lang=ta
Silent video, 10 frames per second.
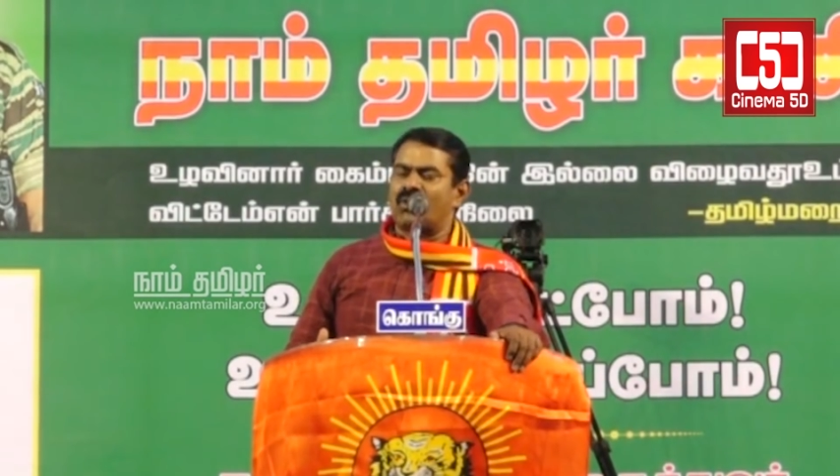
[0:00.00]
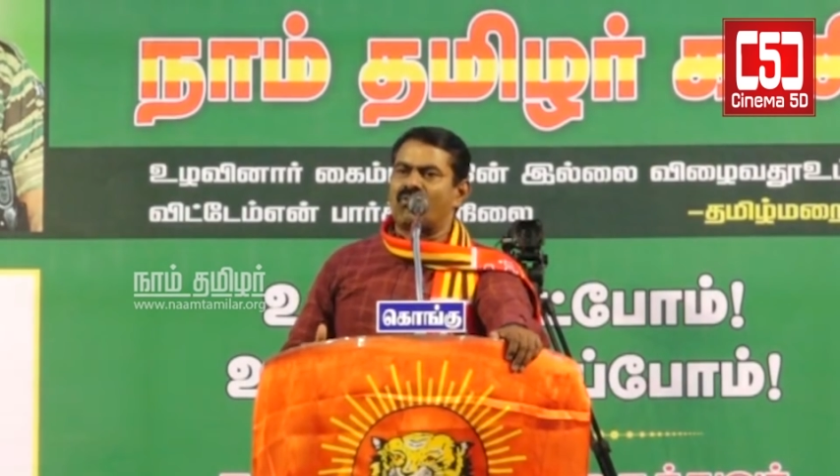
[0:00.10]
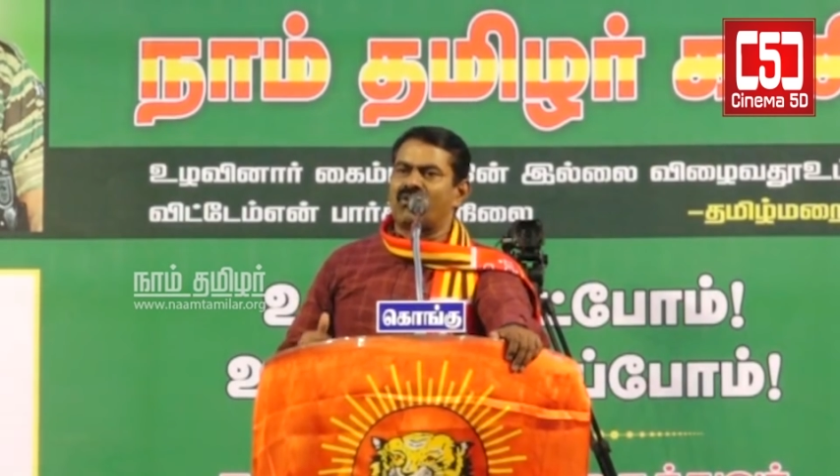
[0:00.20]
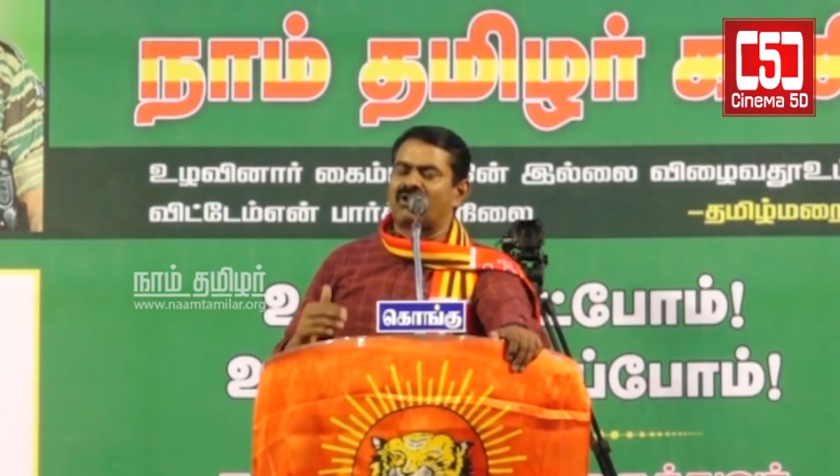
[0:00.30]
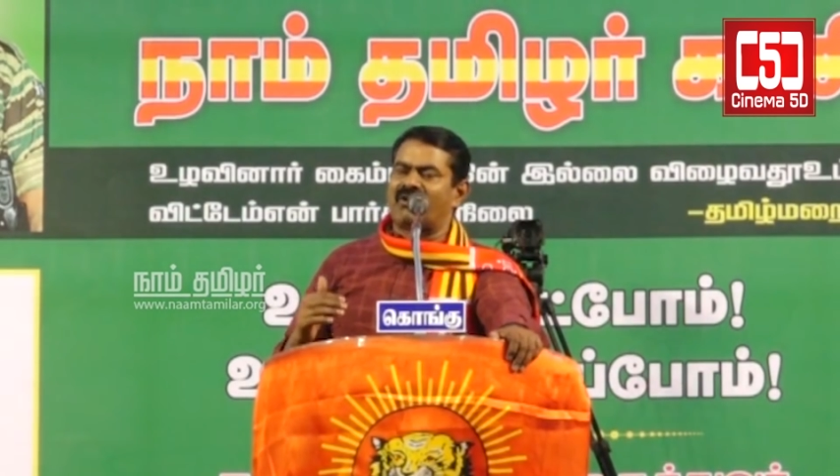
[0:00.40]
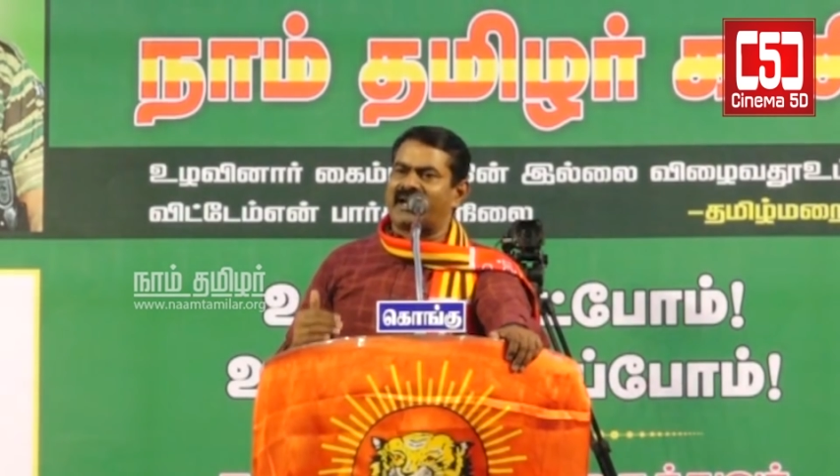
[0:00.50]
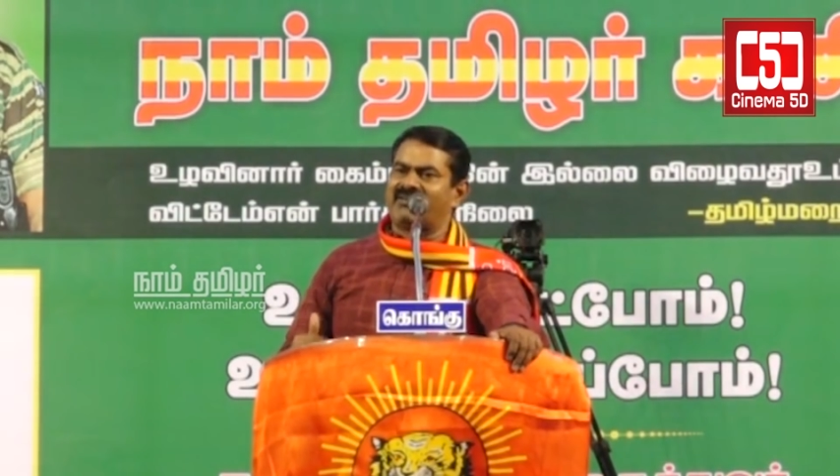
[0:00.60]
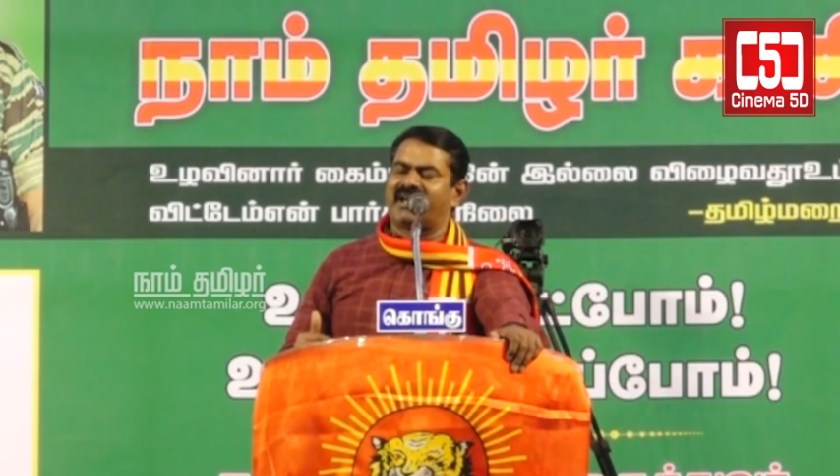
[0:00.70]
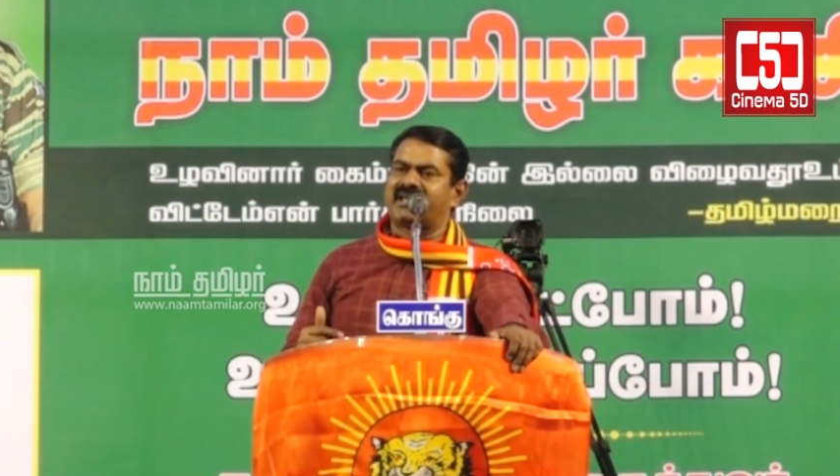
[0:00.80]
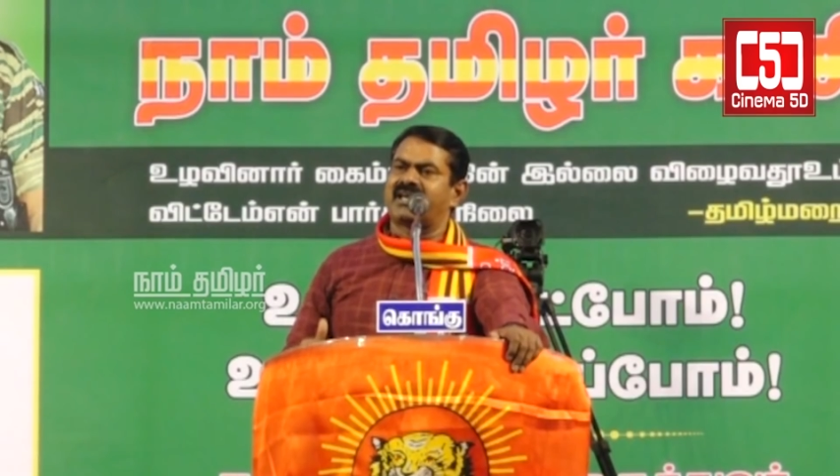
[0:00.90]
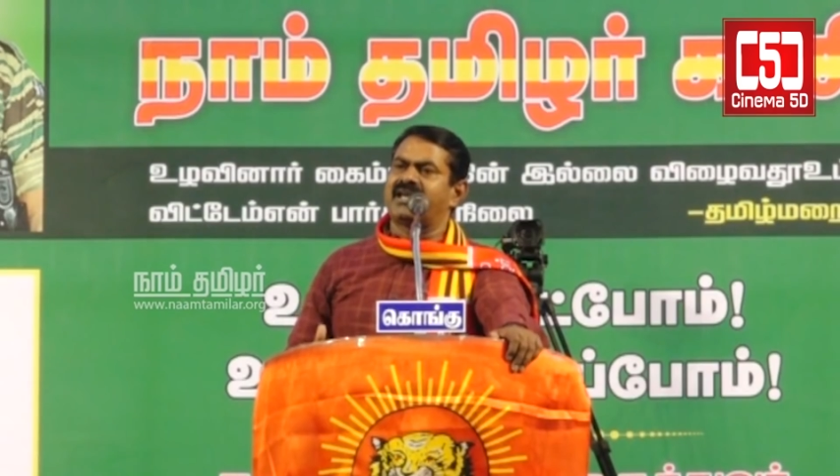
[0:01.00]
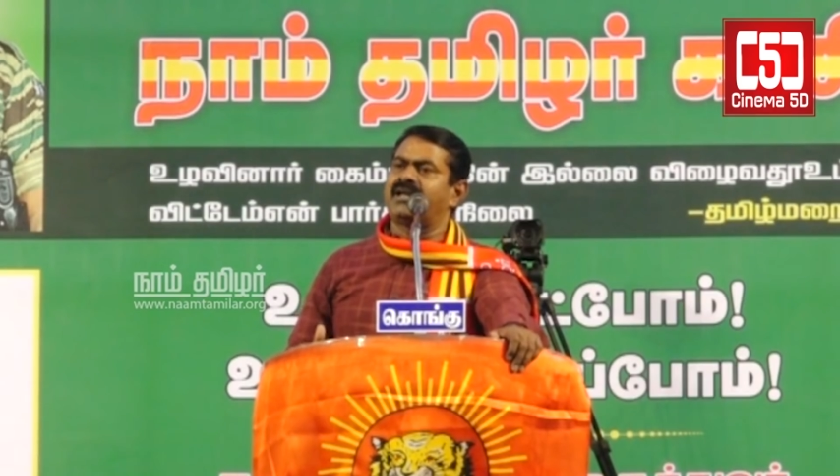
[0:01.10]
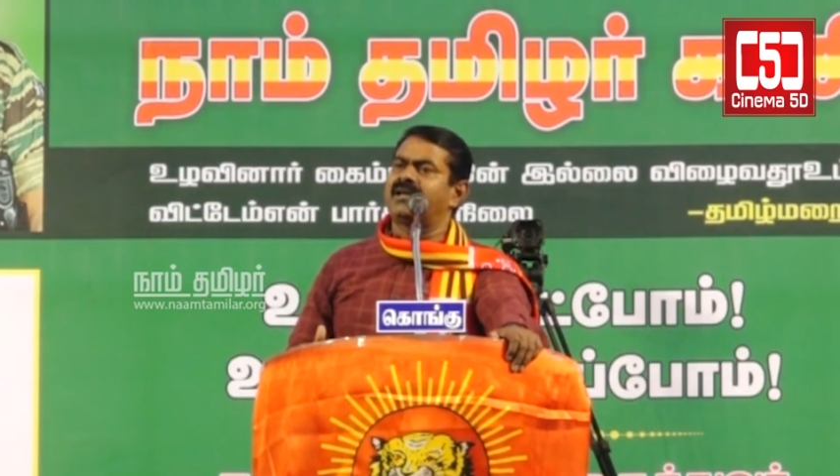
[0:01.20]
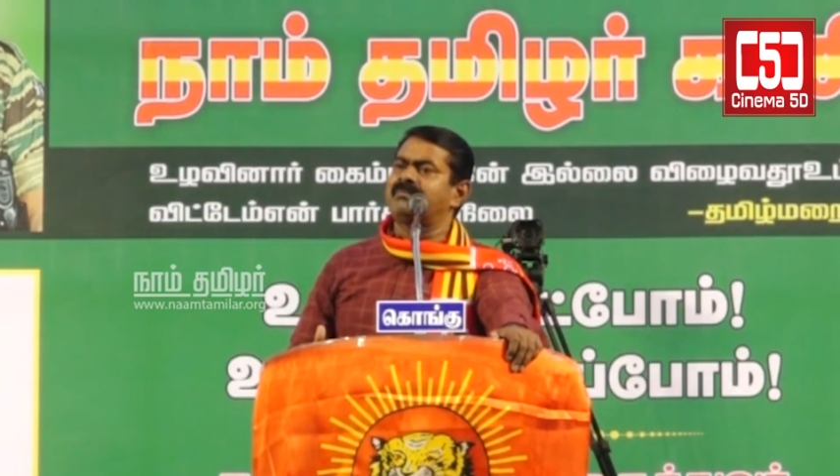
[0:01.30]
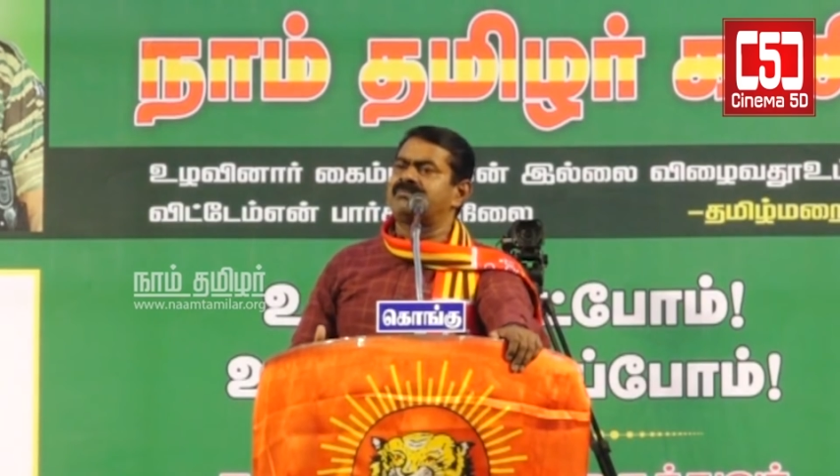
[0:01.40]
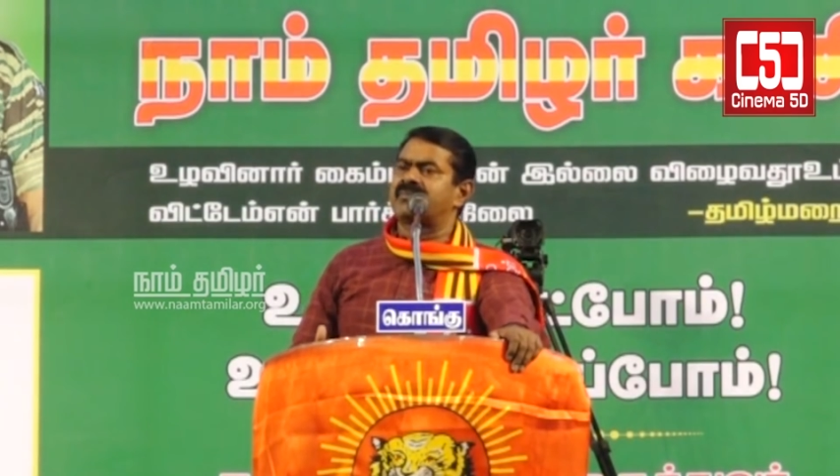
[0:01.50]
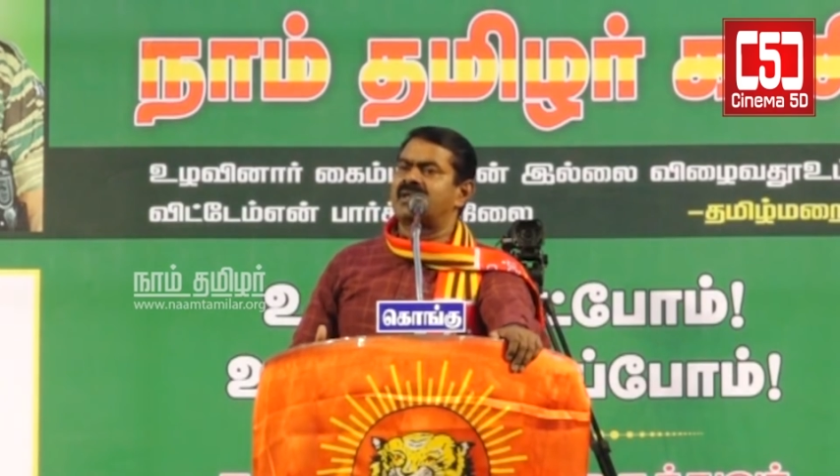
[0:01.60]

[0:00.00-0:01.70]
ஒவ்வொரு வரைவு அறிக்கையிலையும்